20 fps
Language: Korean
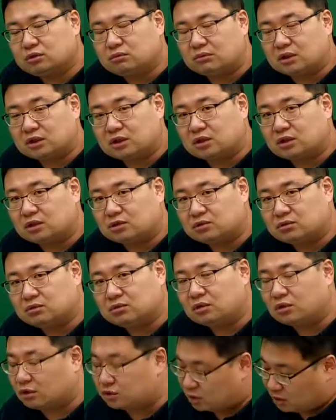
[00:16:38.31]
마찬가지로
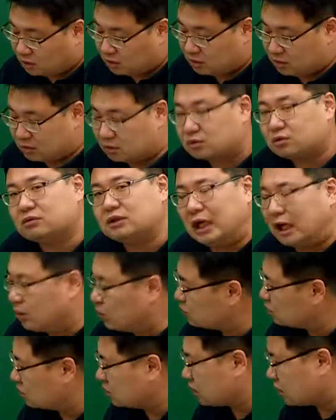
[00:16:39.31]
거절. 다
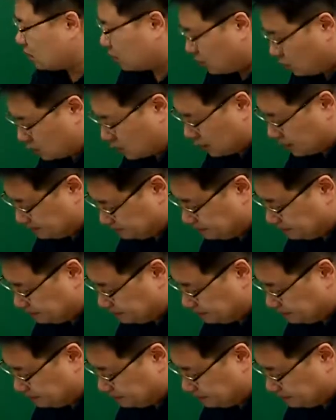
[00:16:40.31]
거절이잖아요. 거의 다.